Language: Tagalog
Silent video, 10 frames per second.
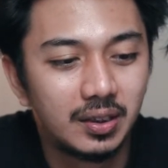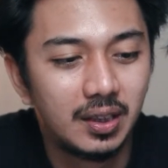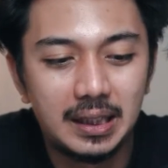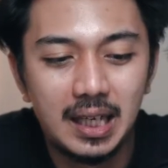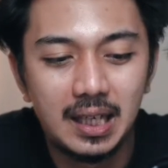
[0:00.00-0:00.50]

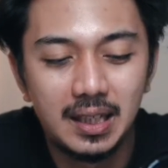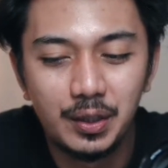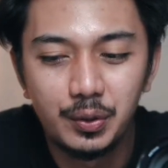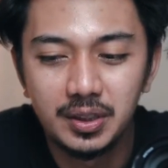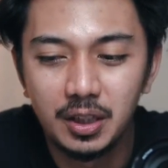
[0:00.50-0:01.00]

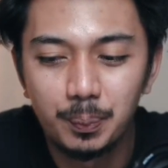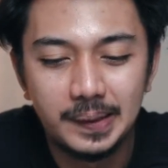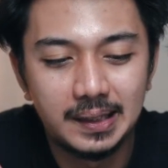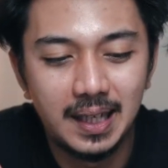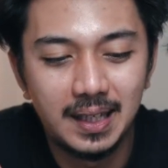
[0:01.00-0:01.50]
pinaglalayo niya or
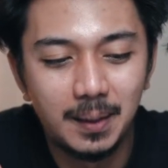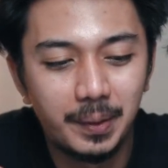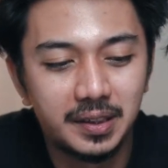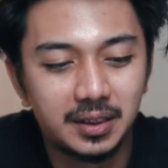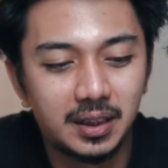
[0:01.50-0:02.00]

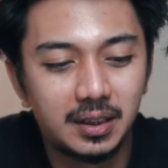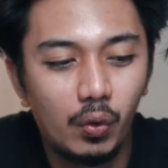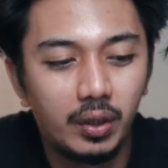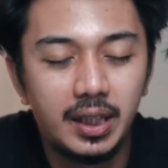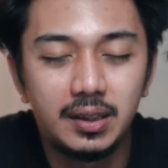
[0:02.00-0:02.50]
pinaglalapit niya to
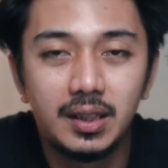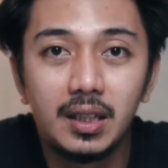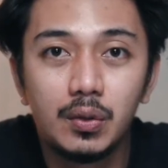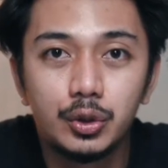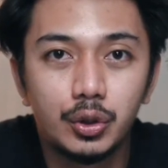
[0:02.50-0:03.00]
create the
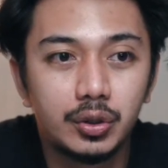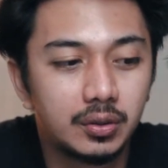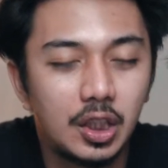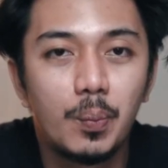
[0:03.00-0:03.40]
illusion na